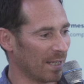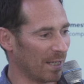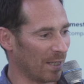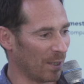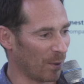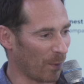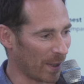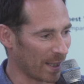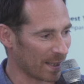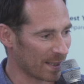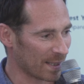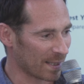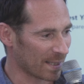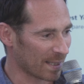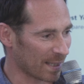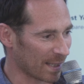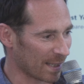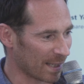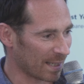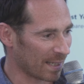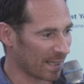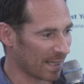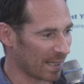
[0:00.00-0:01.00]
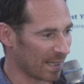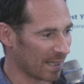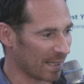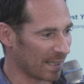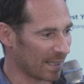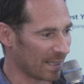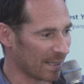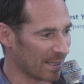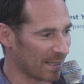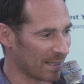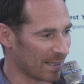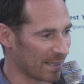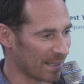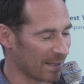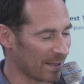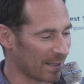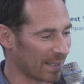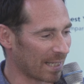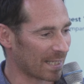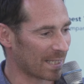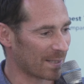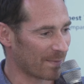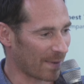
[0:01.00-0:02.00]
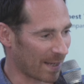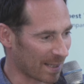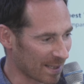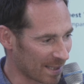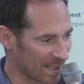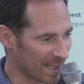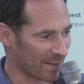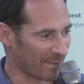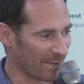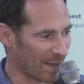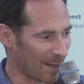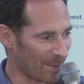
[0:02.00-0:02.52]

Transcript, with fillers: 19 der 20